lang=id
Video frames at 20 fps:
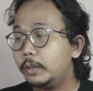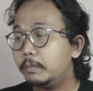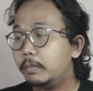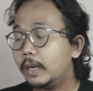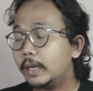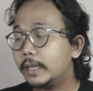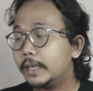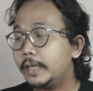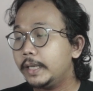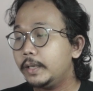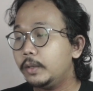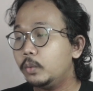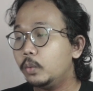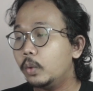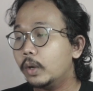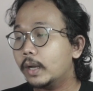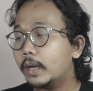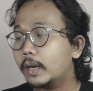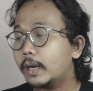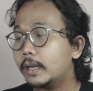dibagi
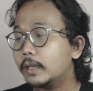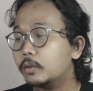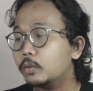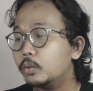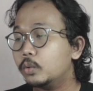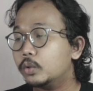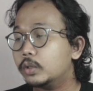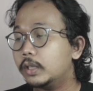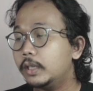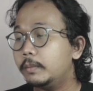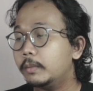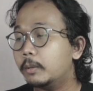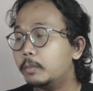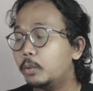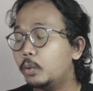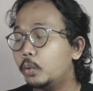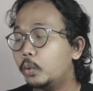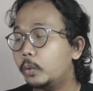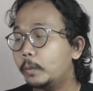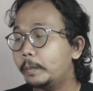
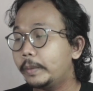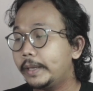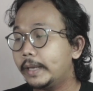Rp250